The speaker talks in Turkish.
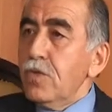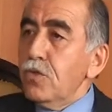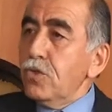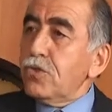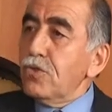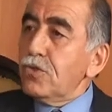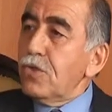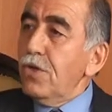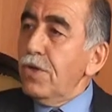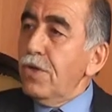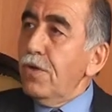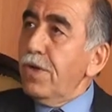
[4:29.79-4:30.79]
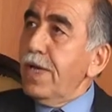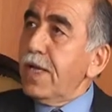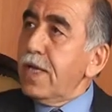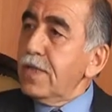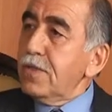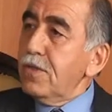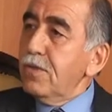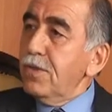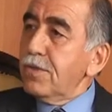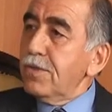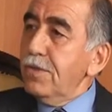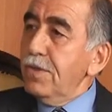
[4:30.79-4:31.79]
Üç gün sonra ora
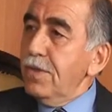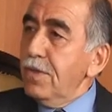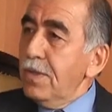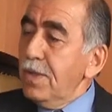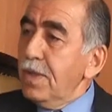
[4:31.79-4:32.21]
kesiliyordu,